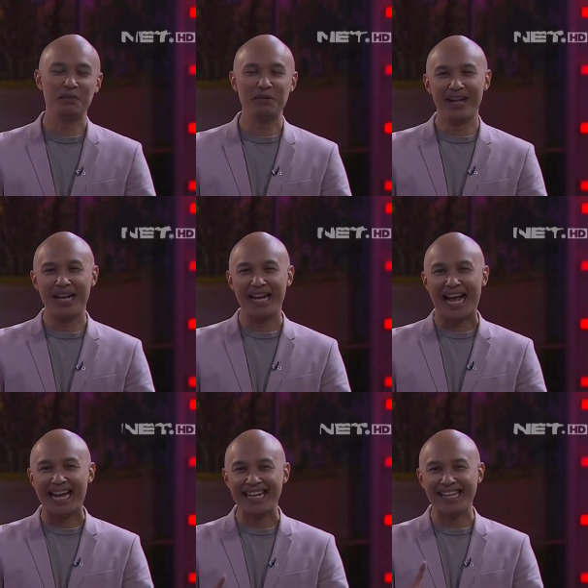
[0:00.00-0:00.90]
Good
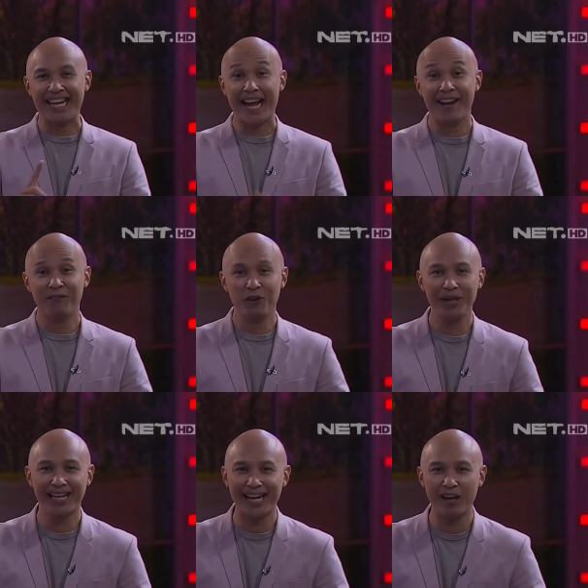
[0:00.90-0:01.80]
people, ada nih
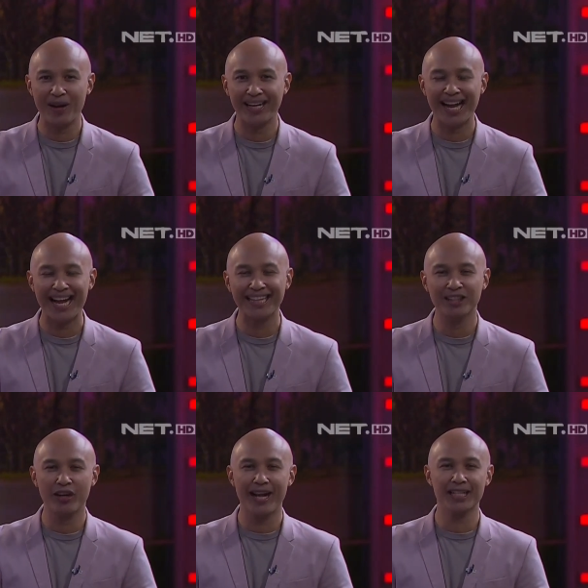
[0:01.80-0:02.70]
handphone milik karyawan
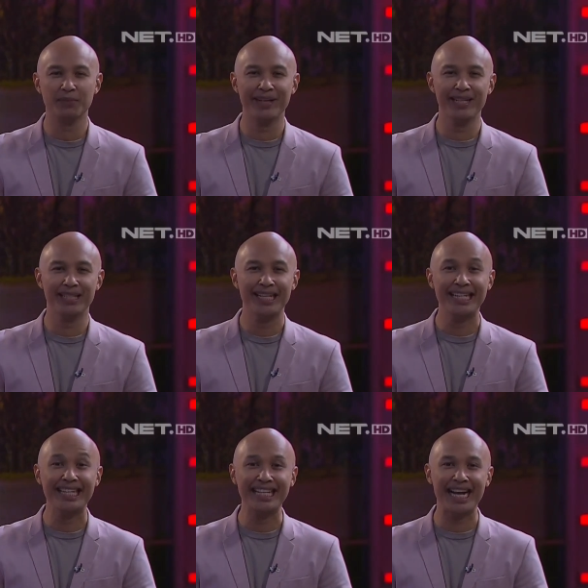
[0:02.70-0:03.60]
kantor
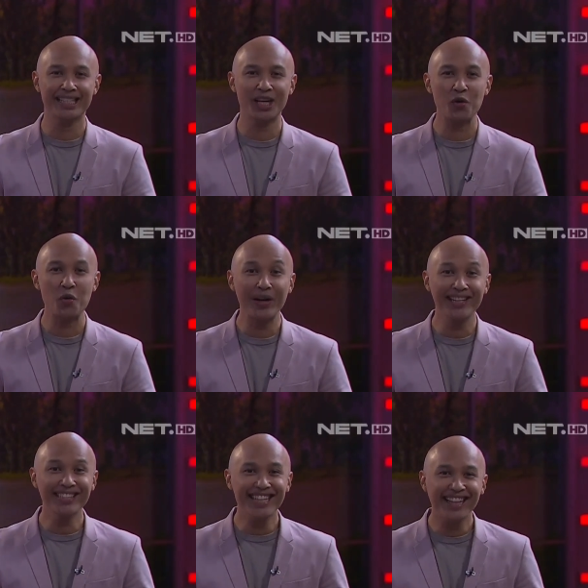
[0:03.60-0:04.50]
ekspedisi
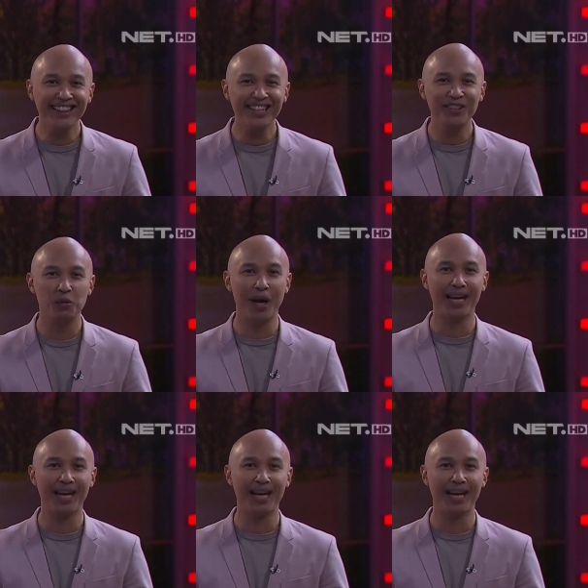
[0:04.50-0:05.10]
digasak wanita cantik.